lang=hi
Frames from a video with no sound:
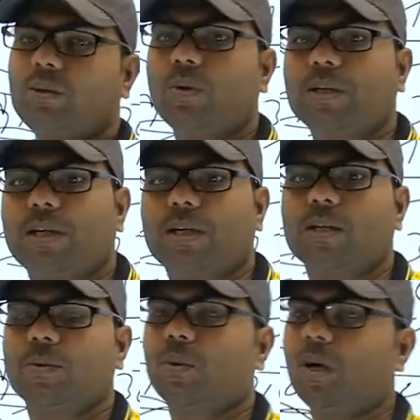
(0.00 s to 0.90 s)

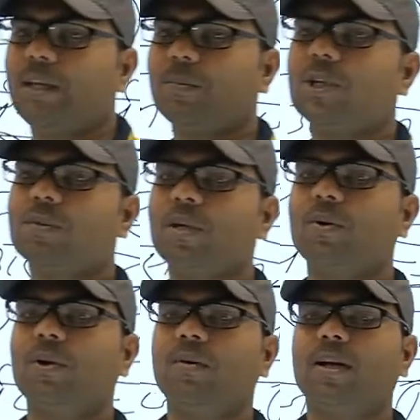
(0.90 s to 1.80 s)
2021 में 2020 में ही
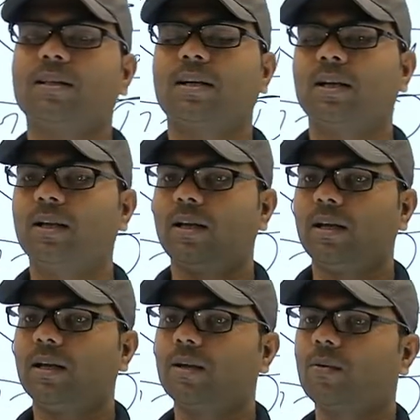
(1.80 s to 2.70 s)
होने वाला था
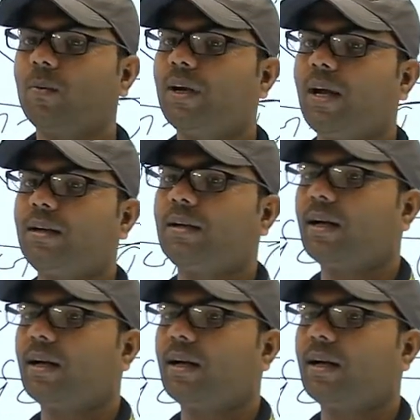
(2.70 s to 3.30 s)
लेकिन कोविड नाइन्टीन के